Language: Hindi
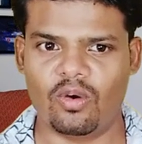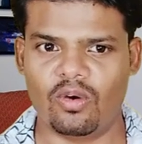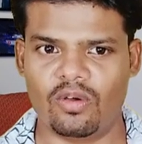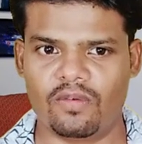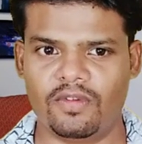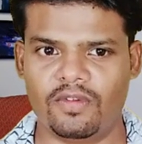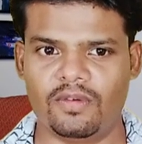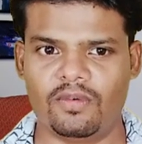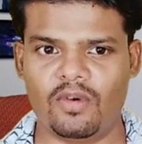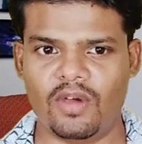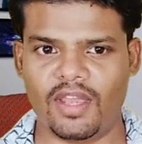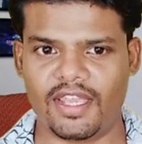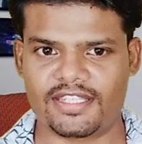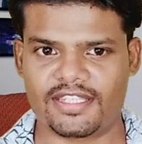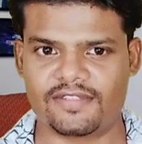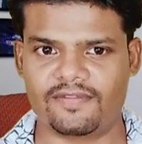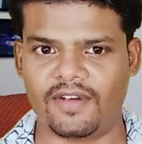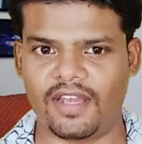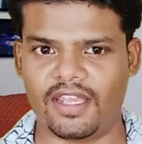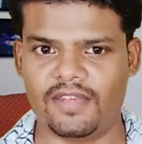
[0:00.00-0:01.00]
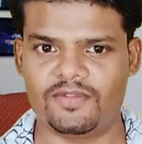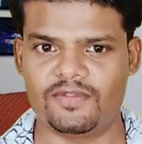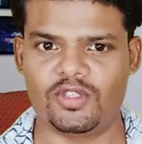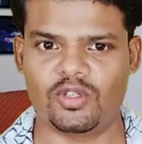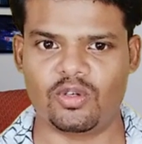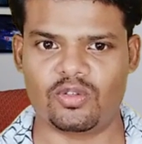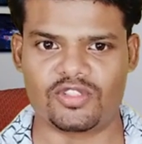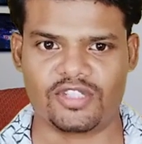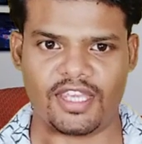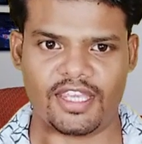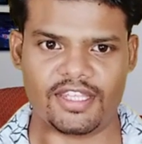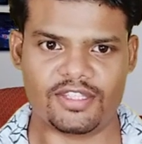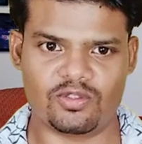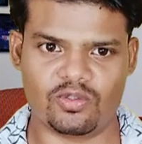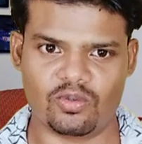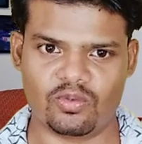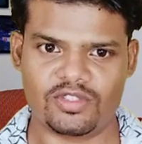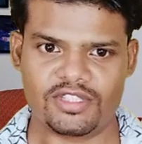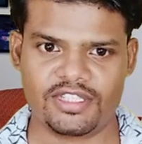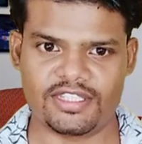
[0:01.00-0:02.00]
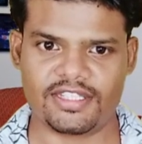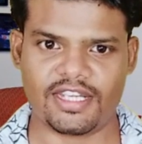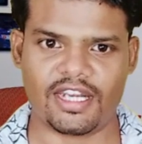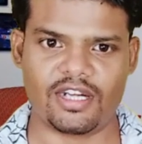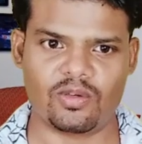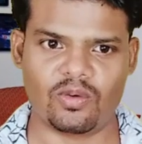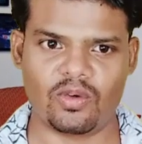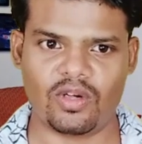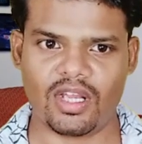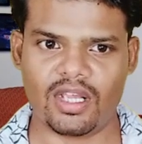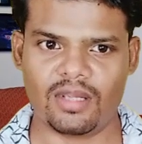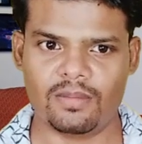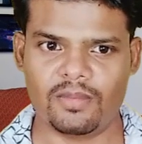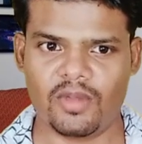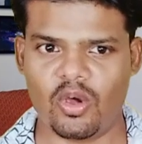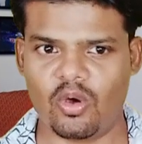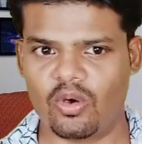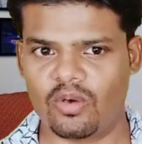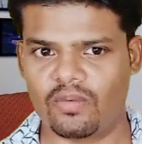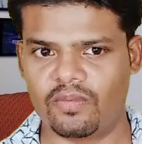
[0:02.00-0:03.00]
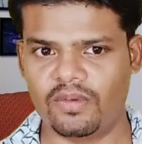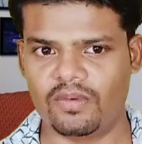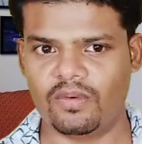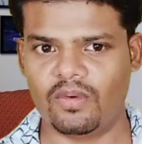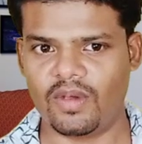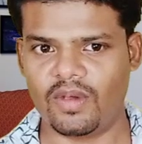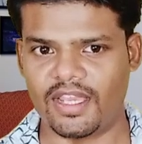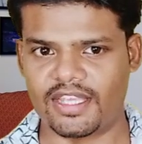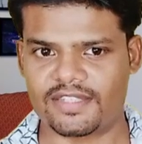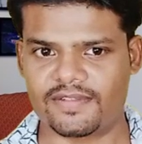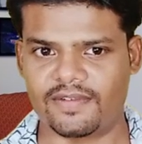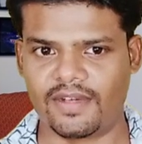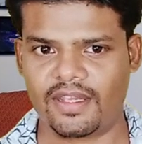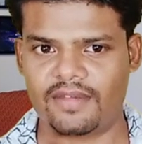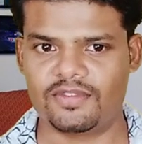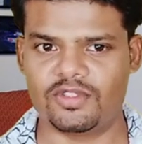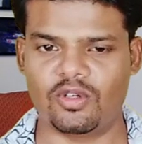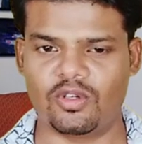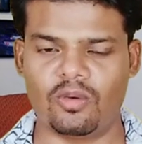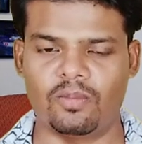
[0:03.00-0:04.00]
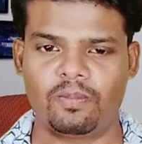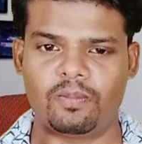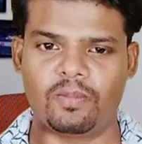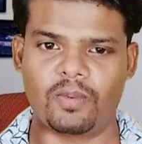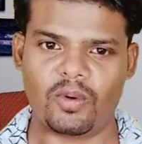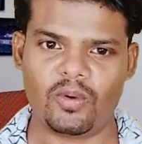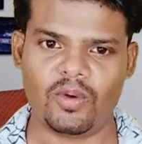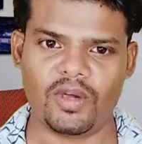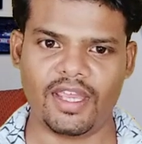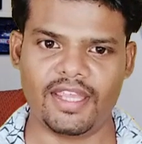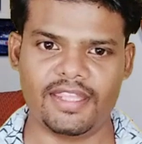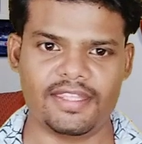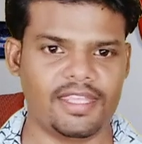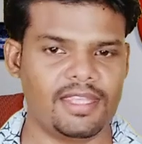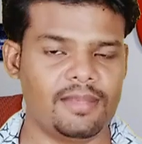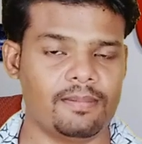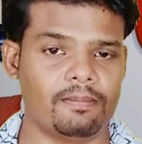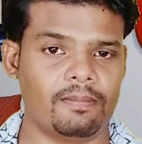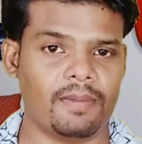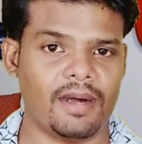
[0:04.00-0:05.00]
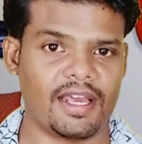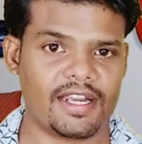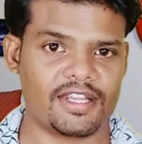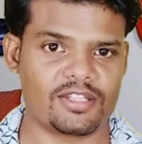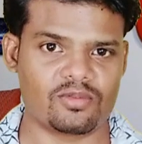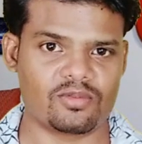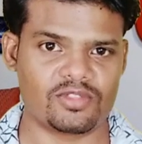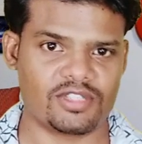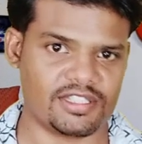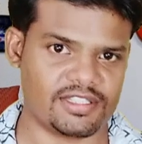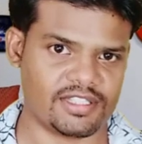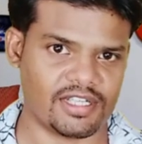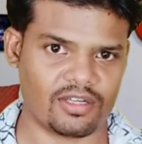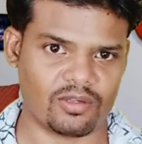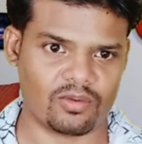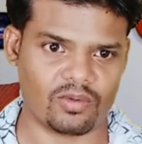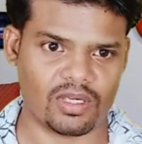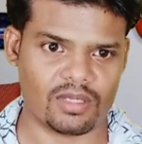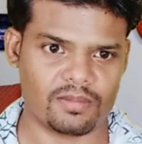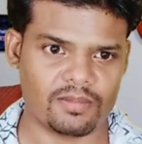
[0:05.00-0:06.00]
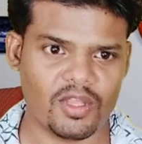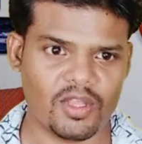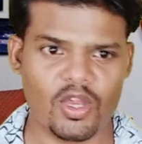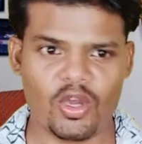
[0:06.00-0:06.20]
और वीवो एक्स फाइव जीरो छः जून से स्टार्ट होगा और वीवो एक्स फाइव जीरो प्रो है ये बारह जून से स्टार्ट होगा